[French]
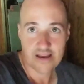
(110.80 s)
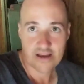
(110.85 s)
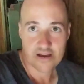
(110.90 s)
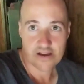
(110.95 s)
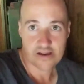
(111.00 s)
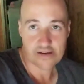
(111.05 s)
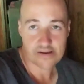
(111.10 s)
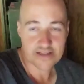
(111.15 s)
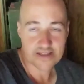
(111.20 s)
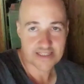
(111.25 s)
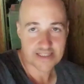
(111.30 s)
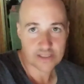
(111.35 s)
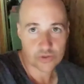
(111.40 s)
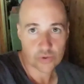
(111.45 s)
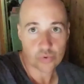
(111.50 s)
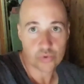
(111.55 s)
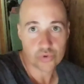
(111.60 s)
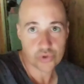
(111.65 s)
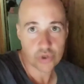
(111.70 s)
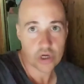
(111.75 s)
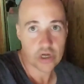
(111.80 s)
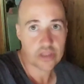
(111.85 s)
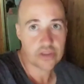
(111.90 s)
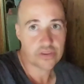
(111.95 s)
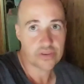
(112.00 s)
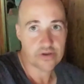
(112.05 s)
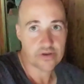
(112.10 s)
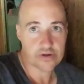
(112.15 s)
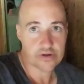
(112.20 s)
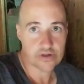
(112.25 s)
Euh, cet automne,
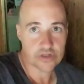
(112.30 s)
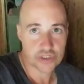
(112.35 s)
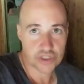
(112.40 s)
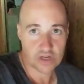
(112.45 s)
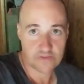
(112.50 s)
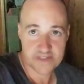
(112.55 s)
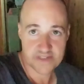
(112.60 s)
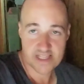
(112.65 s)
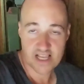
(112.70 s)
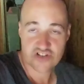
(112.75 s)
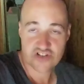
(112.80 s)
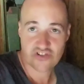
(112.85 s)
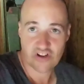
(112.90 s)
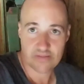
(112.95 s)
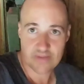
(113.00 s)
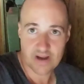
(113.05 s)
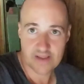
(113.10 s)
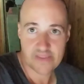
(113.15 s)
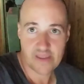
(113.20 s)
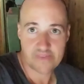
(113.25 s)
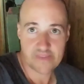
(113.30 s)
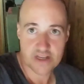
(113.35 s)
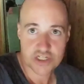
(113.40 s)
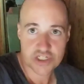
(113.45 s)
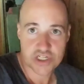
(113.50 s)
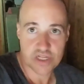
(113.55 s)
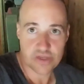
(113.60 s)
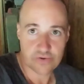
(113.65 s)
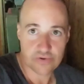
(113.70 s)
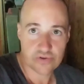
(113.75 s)
euh, j'envisage vraiment d'en acheter
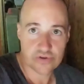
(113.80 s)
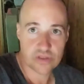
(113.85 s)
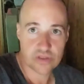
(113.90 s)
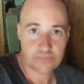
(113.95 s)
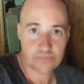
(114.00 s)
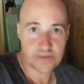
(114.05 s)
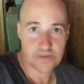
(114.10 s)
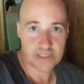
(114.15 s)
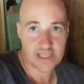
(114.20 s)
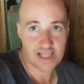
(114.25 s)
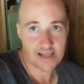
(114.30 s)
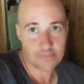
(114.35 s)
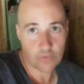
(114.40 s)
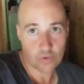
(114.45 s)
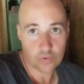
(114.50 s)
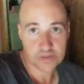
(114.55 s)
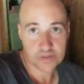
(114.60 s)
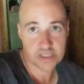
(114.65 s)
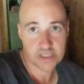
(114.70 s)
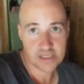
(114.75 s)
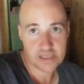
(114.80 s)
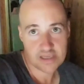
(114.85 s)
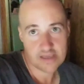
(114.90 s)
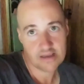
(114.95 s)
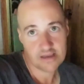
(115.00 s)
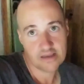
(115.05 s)
une puis de la monter.